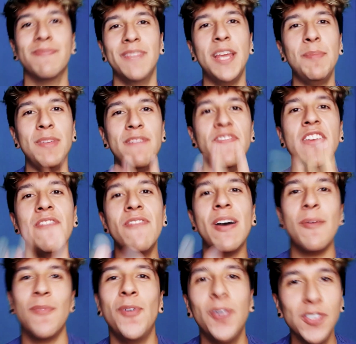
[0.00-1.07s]
de mi
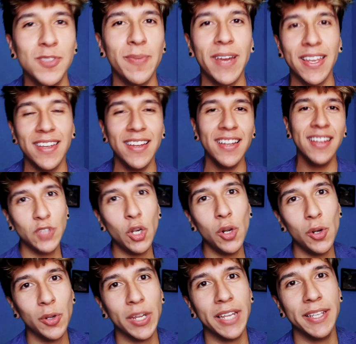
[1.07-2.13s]
viva voz, vaya, todo
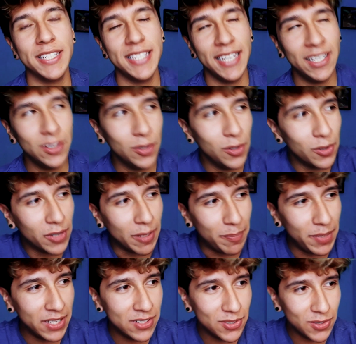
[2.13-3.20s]
lo que siento, lo que
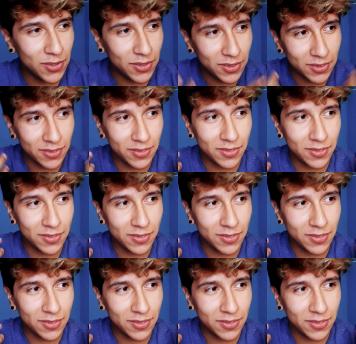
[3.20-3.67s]
pienso,